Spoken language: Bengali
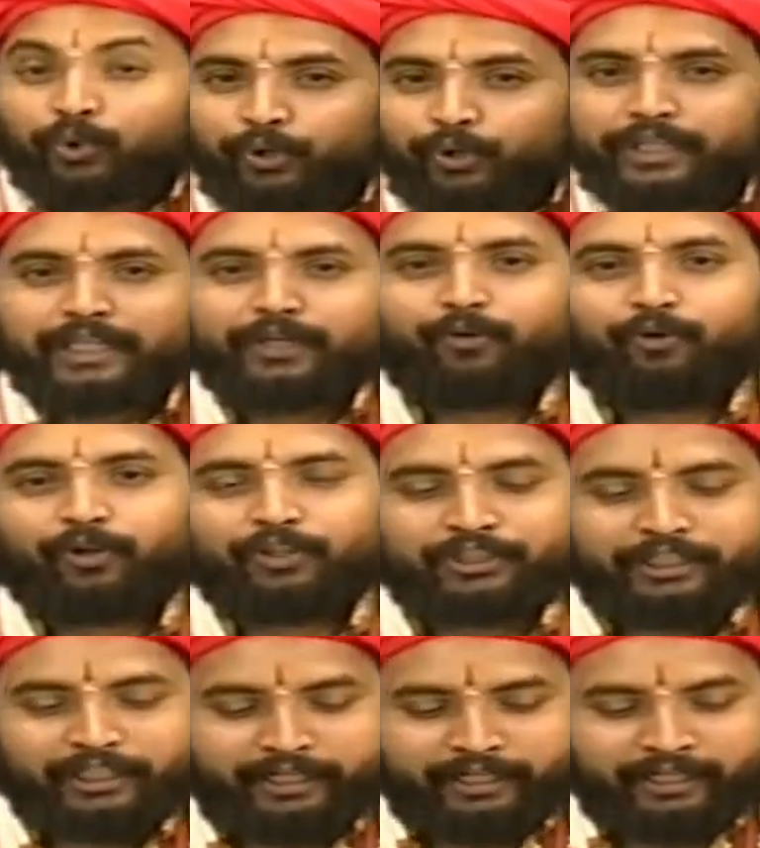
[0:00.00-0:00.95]
তৈরি
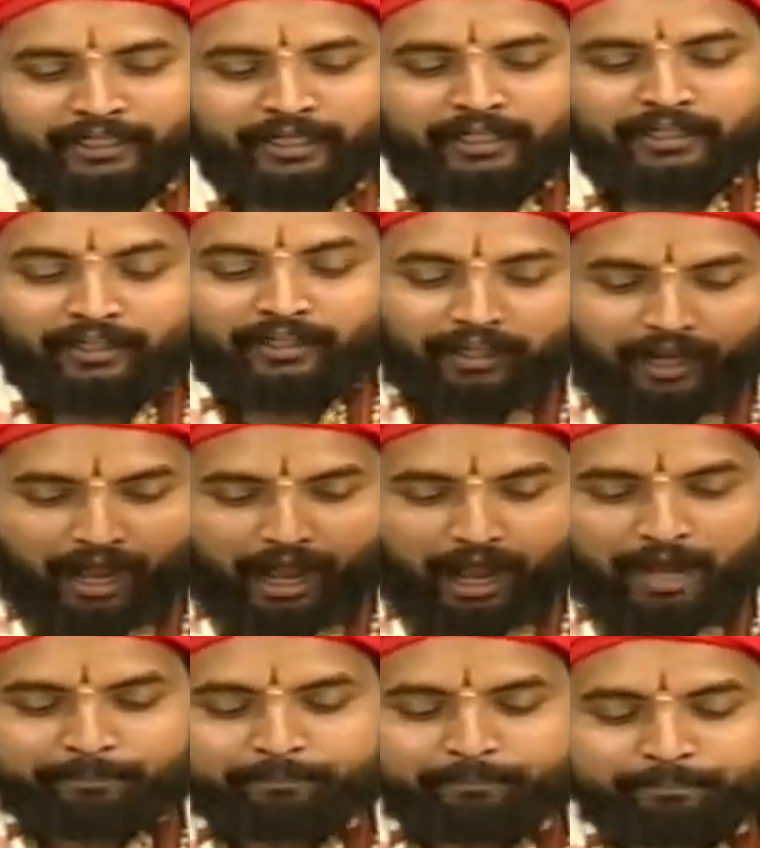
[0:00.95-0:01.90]
করেছে
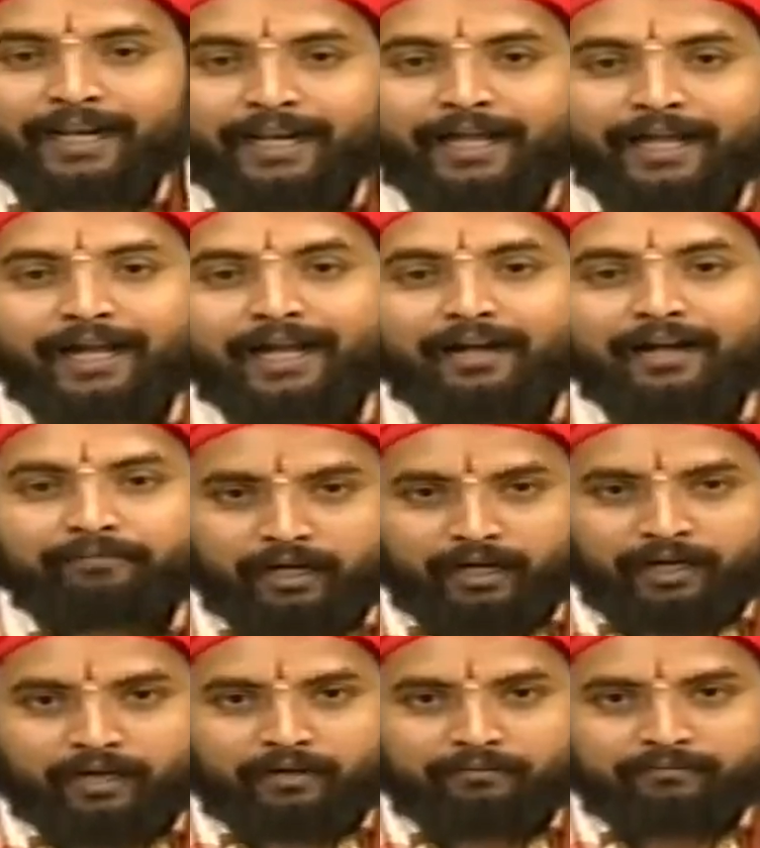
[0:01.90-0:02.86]
আপনারা
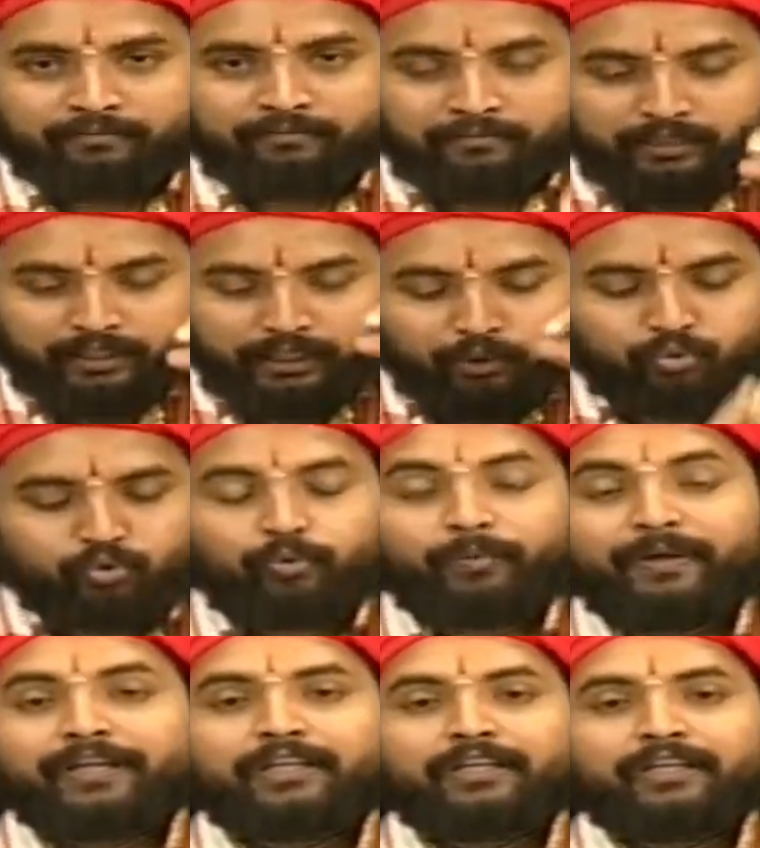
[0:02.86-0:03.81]
বা
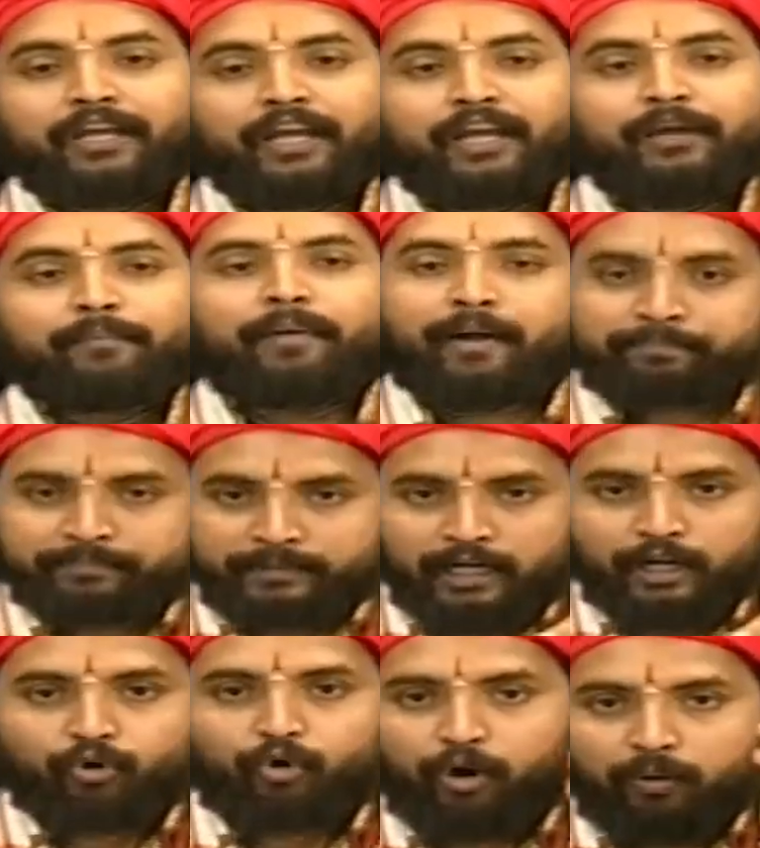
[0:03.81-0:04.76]
ইউটিউবে গিয়ে বা
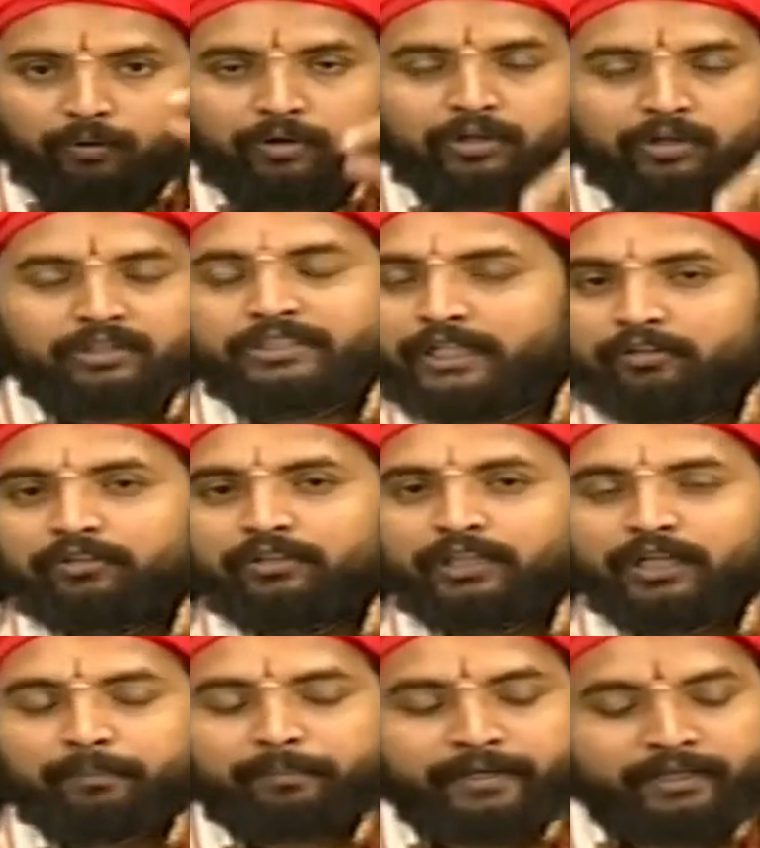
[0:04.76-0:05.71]
আপনারা খবরের চ্যানেলও
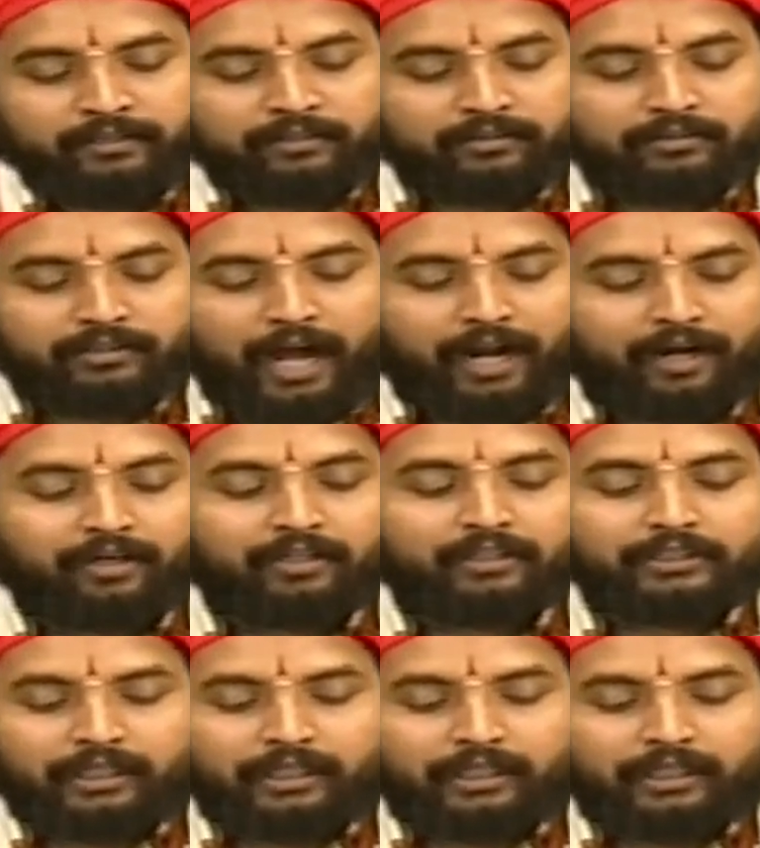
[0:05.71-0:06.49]
দেখবেন তার